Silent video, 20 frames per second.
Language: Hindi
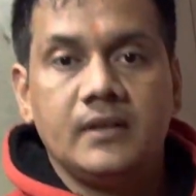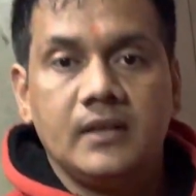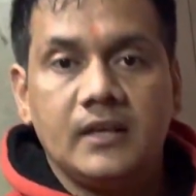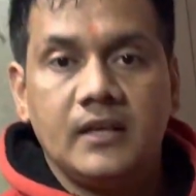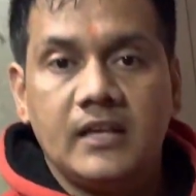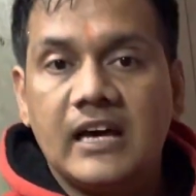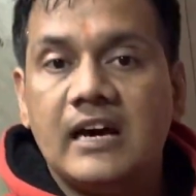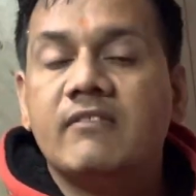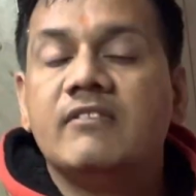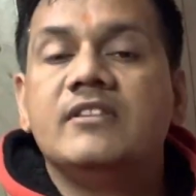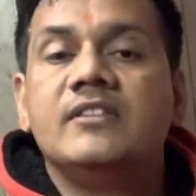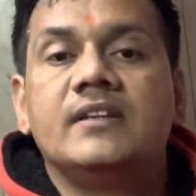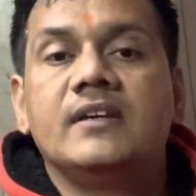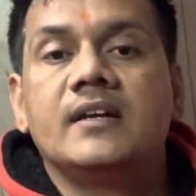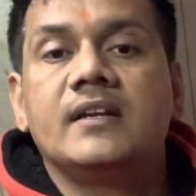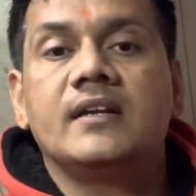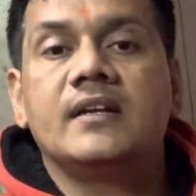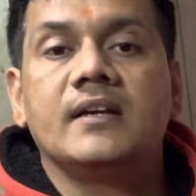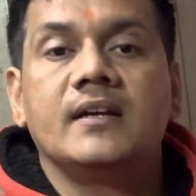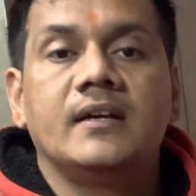क्या विनती
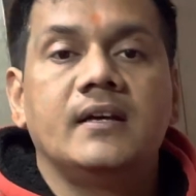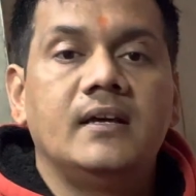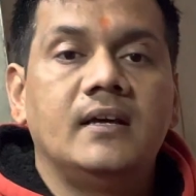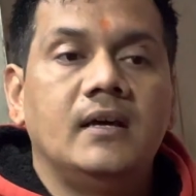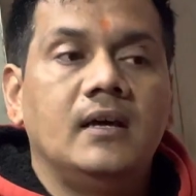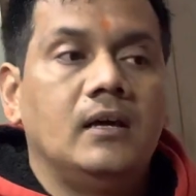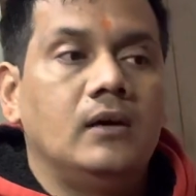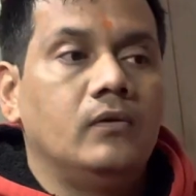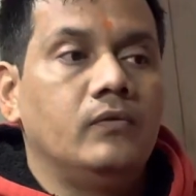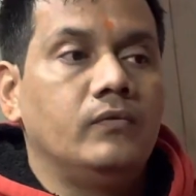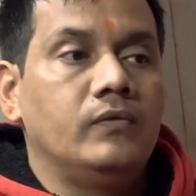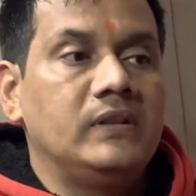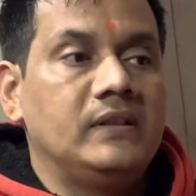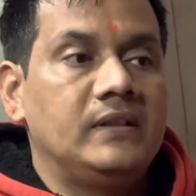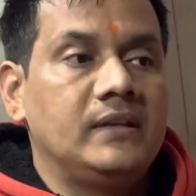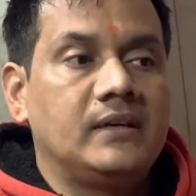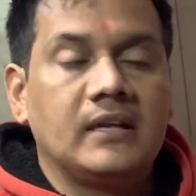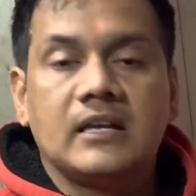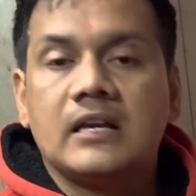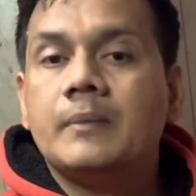करेंगे
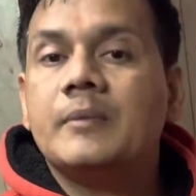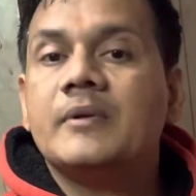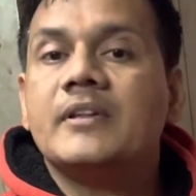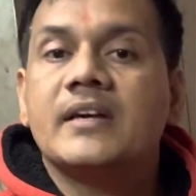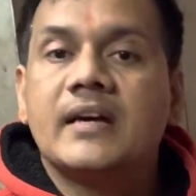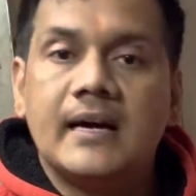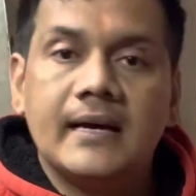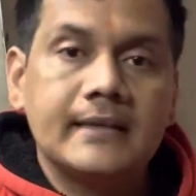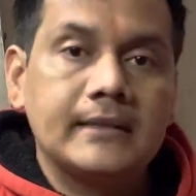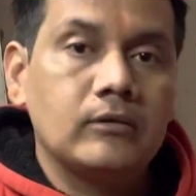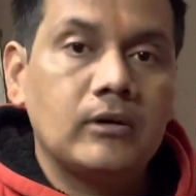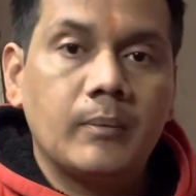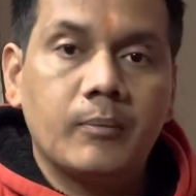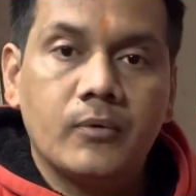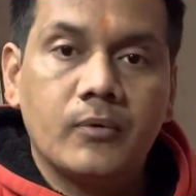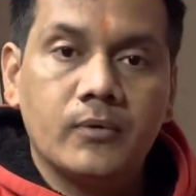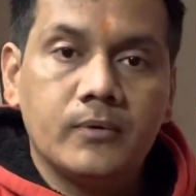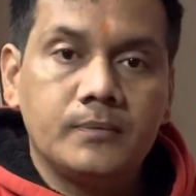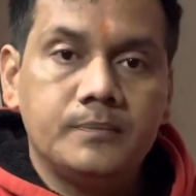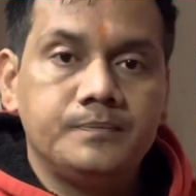विनती करके भी दिखाया था तो आपको